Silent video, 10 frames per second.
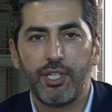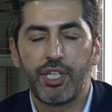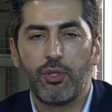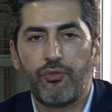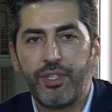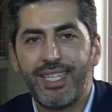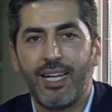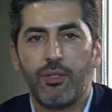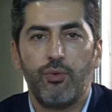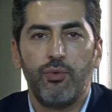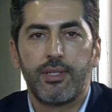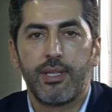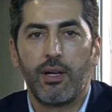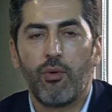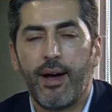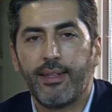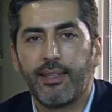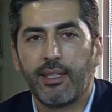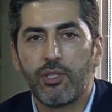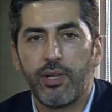chaîne officielle du Salon
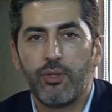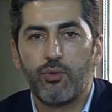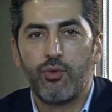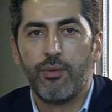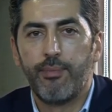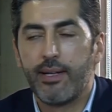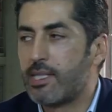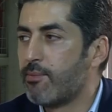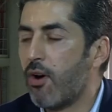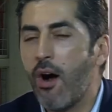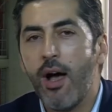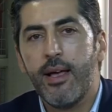international du bâtiment,